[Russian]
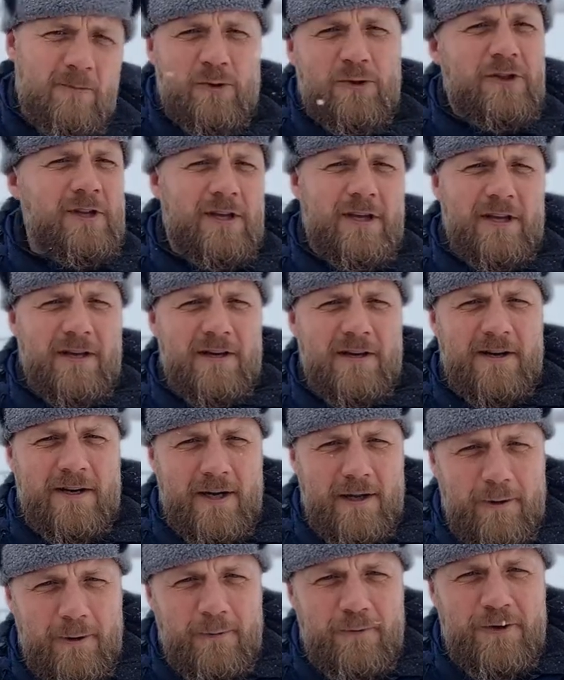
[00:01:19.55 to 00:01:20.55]
модные
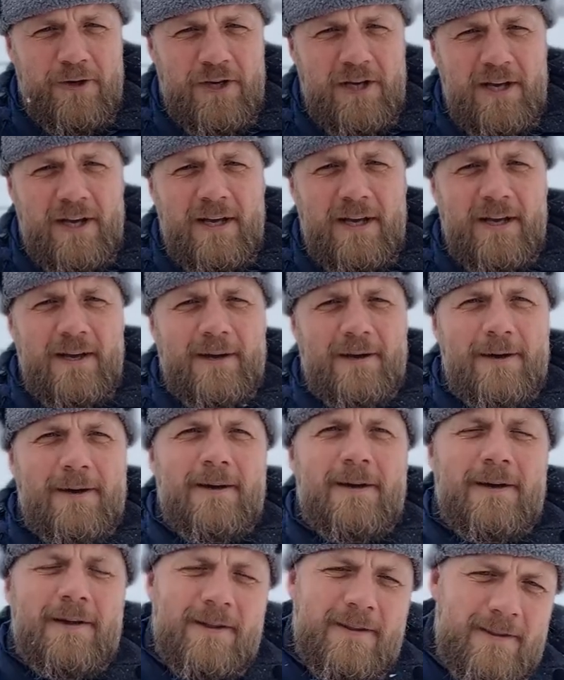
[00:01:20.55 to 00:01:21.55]
кроссовочки
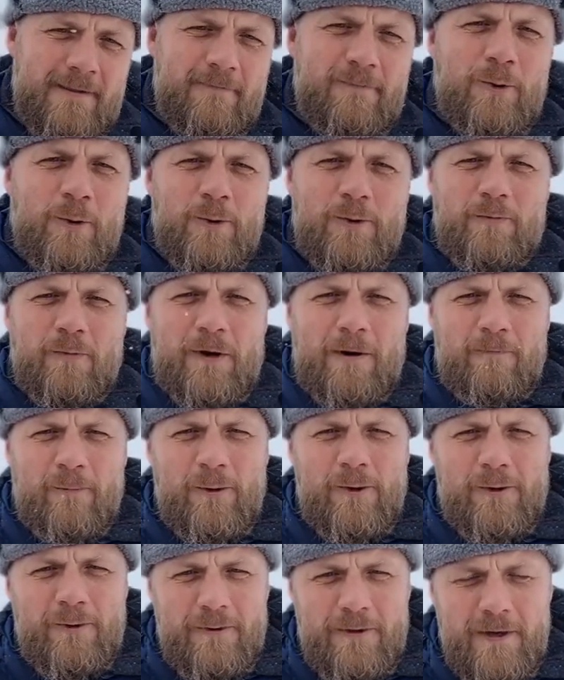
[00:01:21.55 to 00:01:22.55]
могут
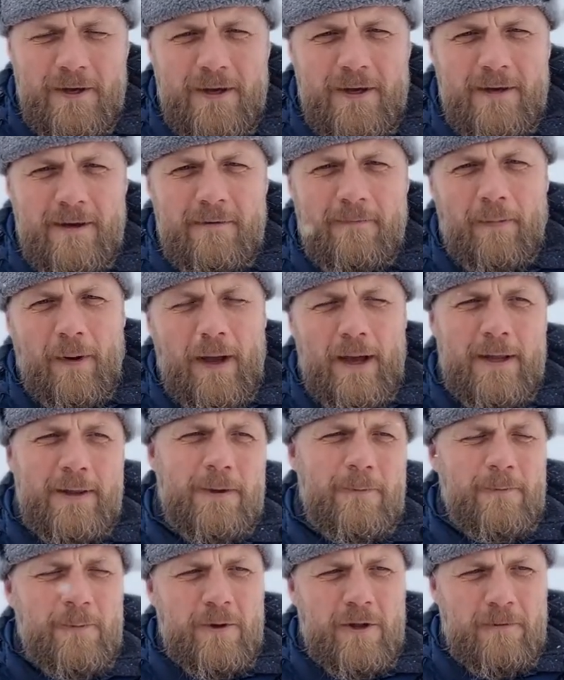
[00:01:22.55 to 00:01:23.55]
промокнуть.
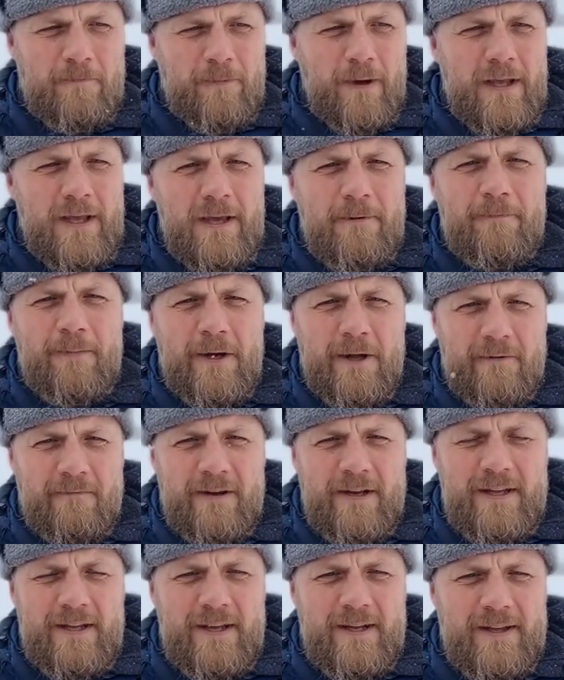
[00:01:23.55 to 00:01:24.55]
Поэтому сапоги
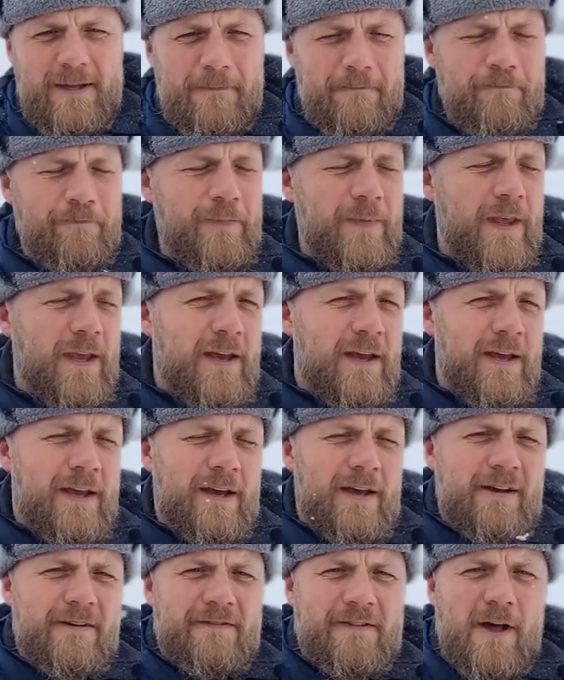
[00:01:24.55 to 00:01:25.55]
первое дело.
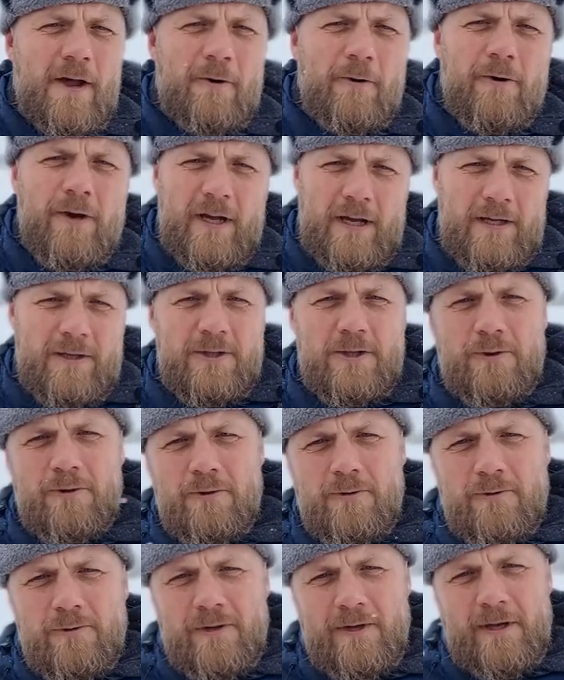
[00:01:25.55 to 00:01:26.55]
Второе,
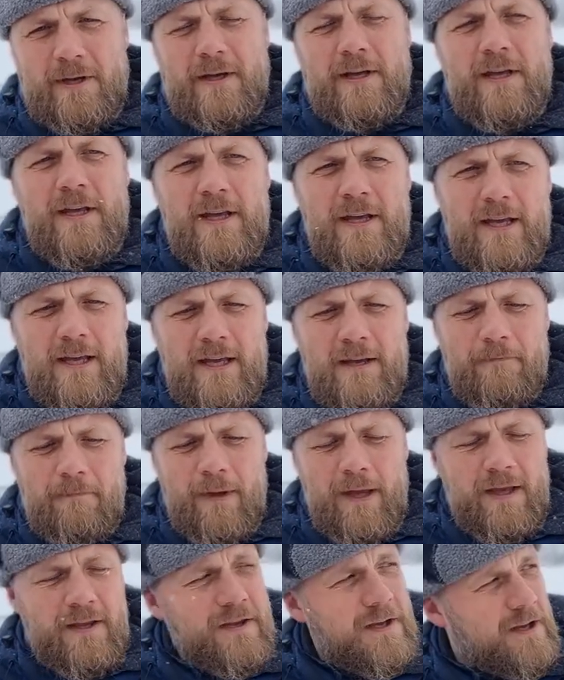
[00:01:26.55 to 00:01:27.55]
что нужно
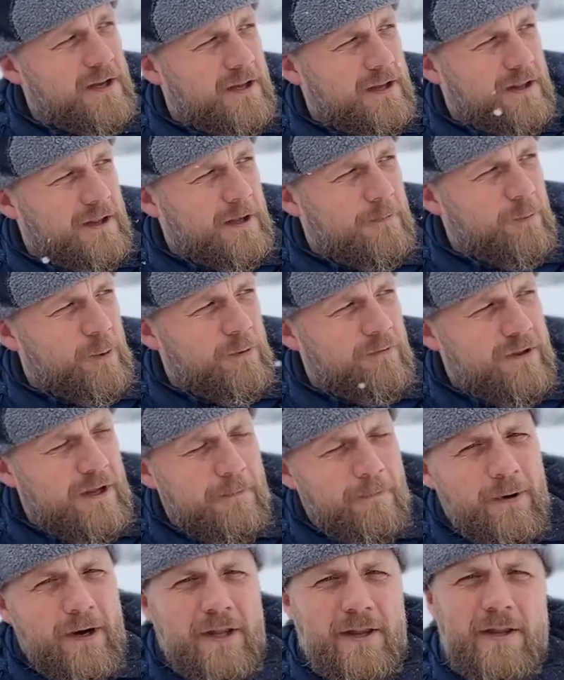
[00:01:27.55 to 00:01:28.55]
иметь э, с собой в
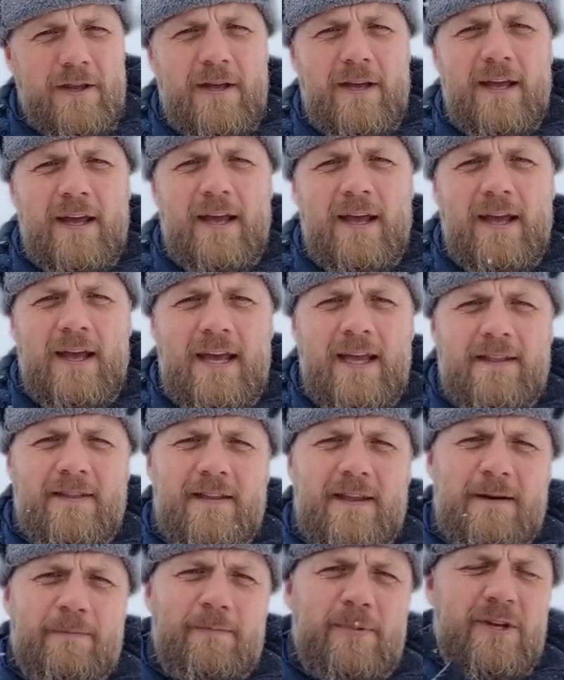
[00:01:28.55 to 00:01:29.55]
запас,
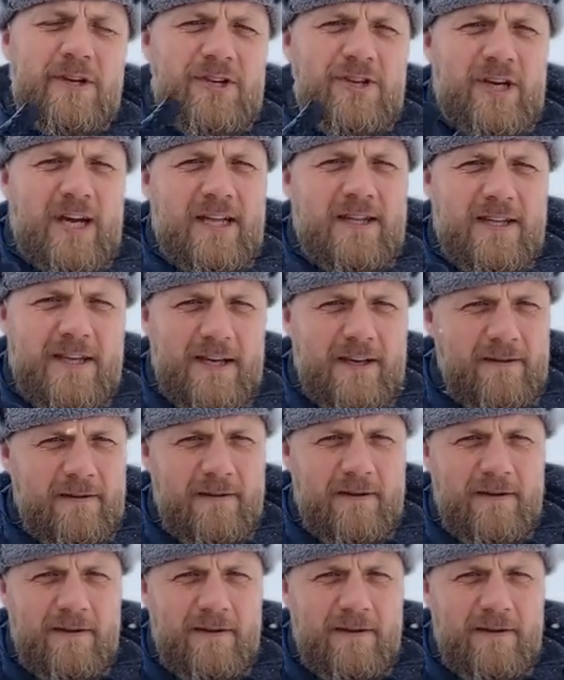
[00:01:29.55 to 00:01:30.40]
это перчатки.